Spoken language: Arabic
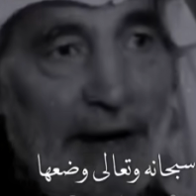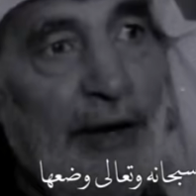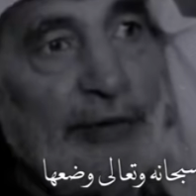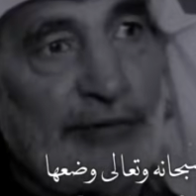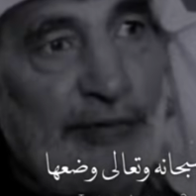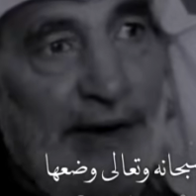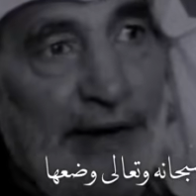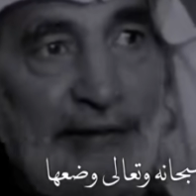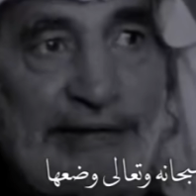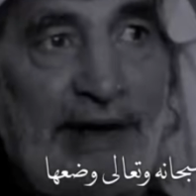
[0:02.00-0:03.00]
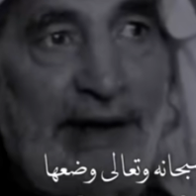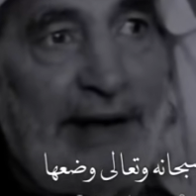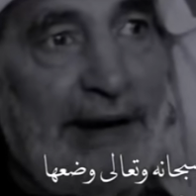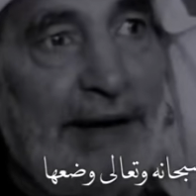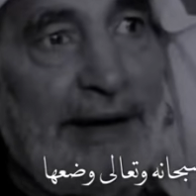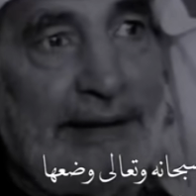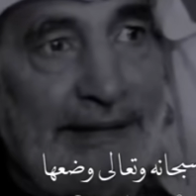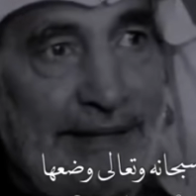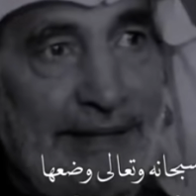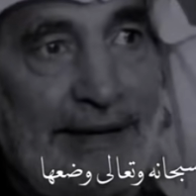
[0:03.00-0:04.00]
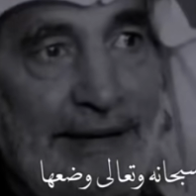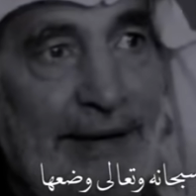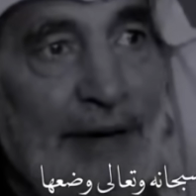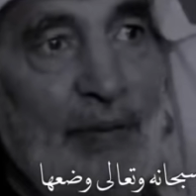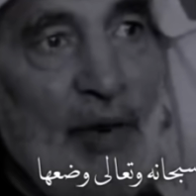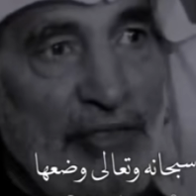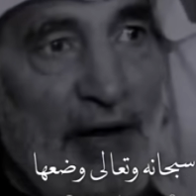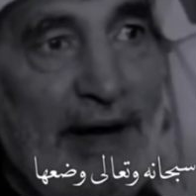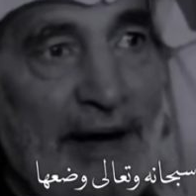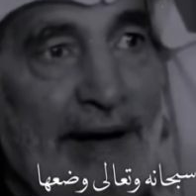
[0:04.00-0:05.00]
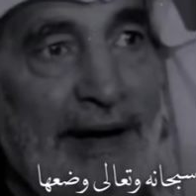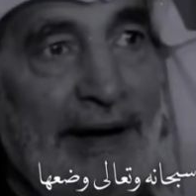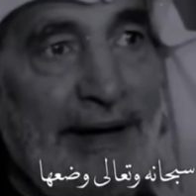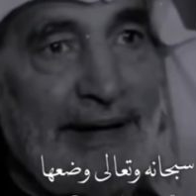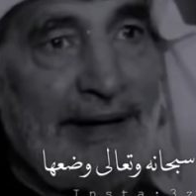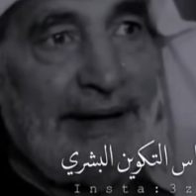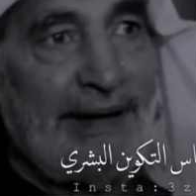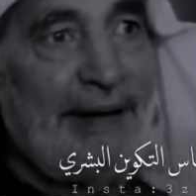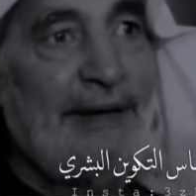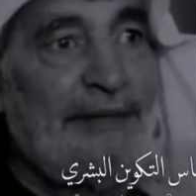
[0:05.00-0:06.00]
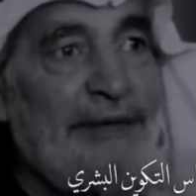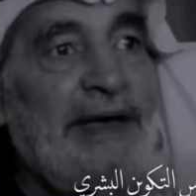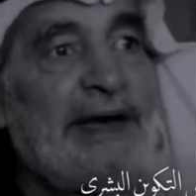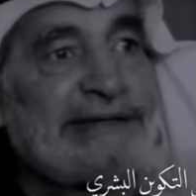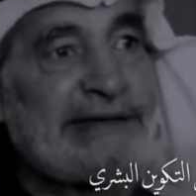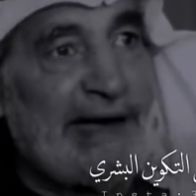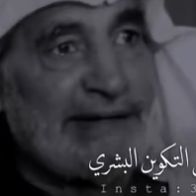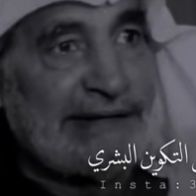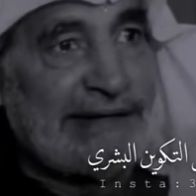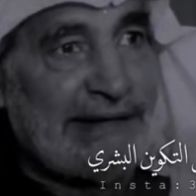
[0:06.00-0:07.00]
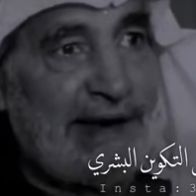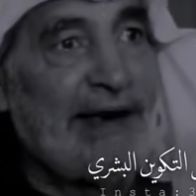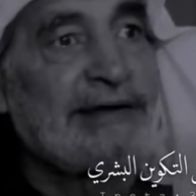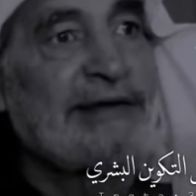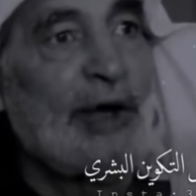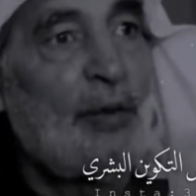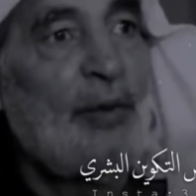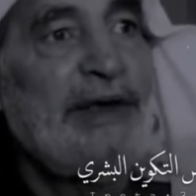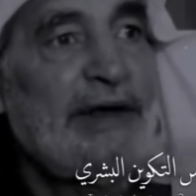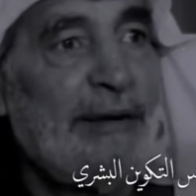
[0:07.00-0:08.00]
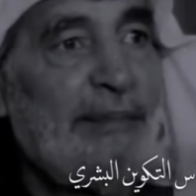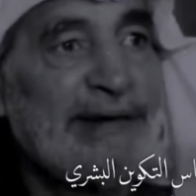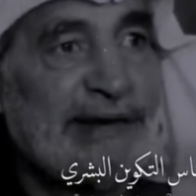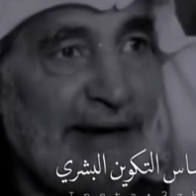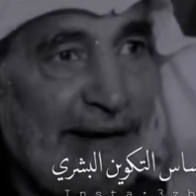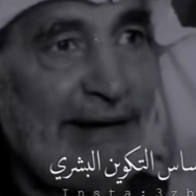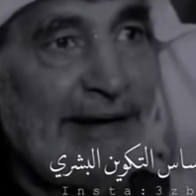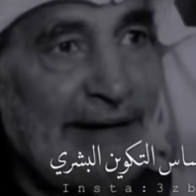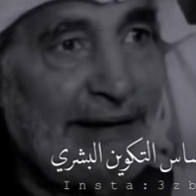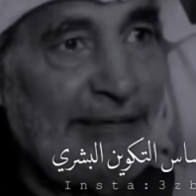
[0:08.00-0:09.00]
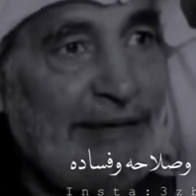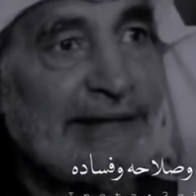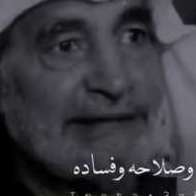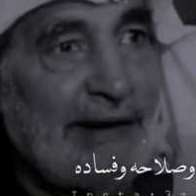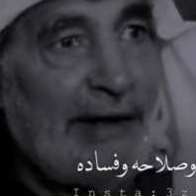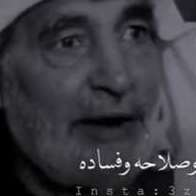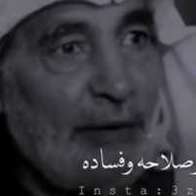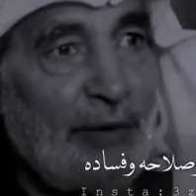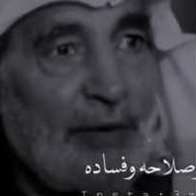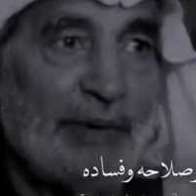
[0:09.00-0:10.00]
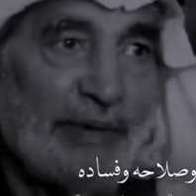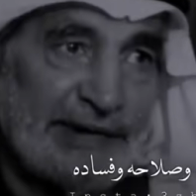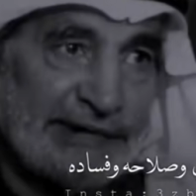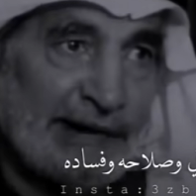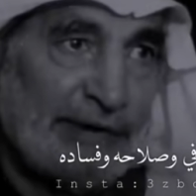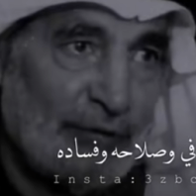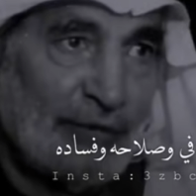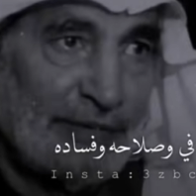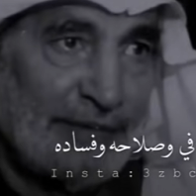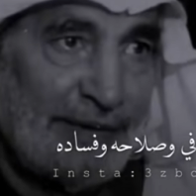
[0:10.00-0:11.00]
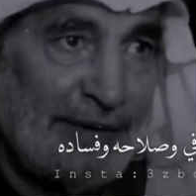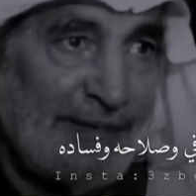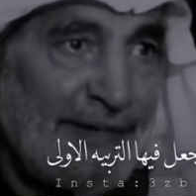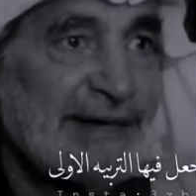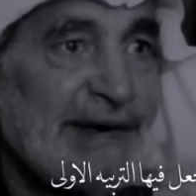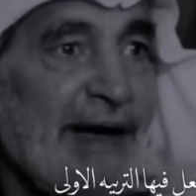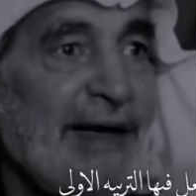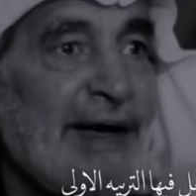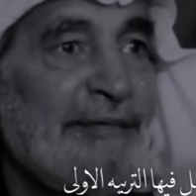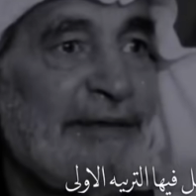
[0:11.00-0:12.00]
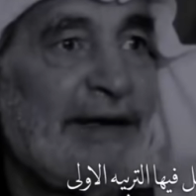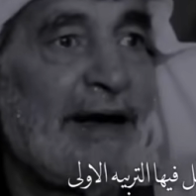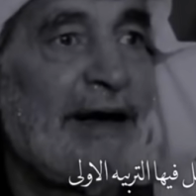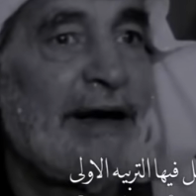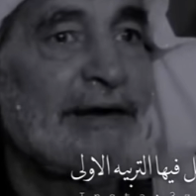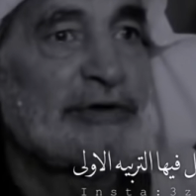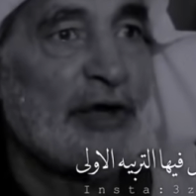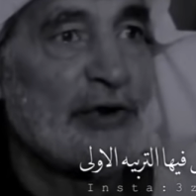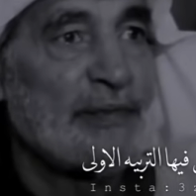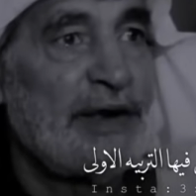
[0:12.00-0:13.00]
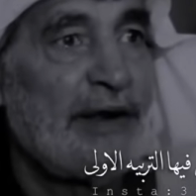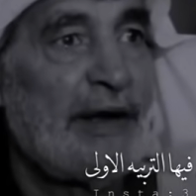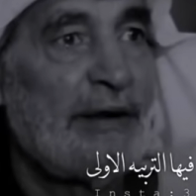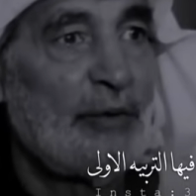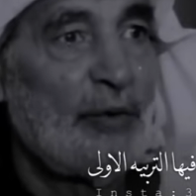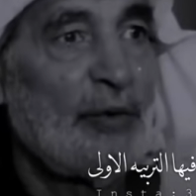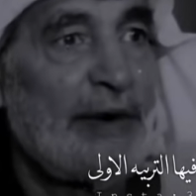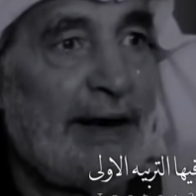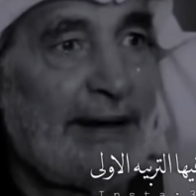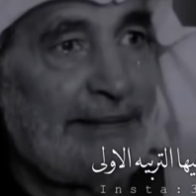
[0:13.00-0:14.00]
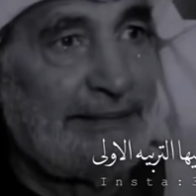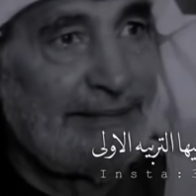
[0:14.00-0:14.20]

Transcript: الله سبحانه وتعالى وضعها في أساس التكوين البشري في صلاحه وفساده فجعل فيها التربية الأولى